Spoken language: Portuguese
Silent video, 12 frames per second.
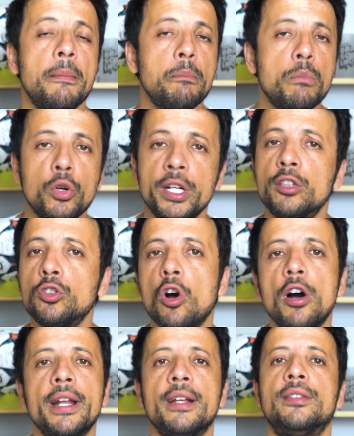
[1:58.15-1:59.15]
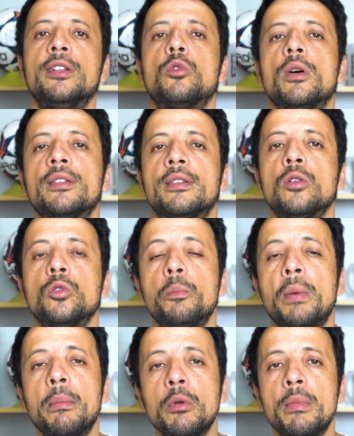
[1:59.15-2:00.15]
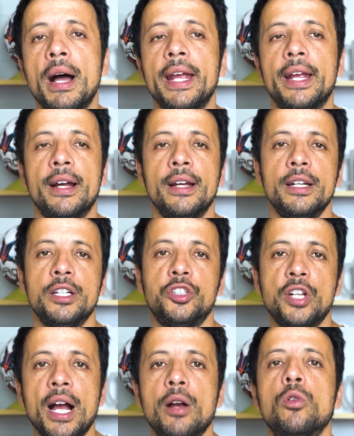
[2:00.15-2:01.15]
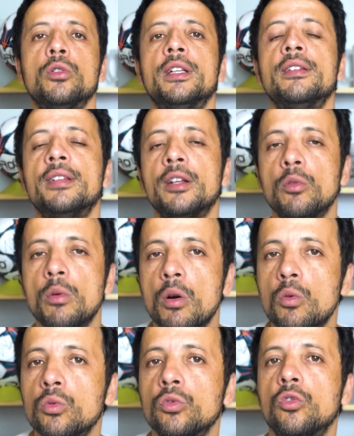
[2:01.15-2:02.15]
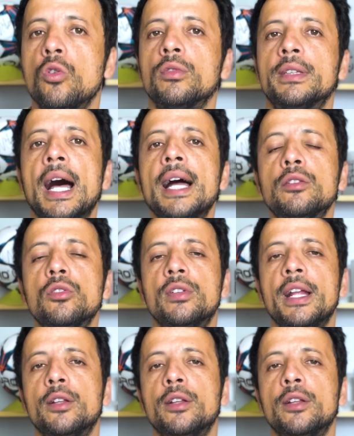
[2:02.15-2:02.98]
monitora a situação do Pablo Maia. Já aconteceram alguns contatos né,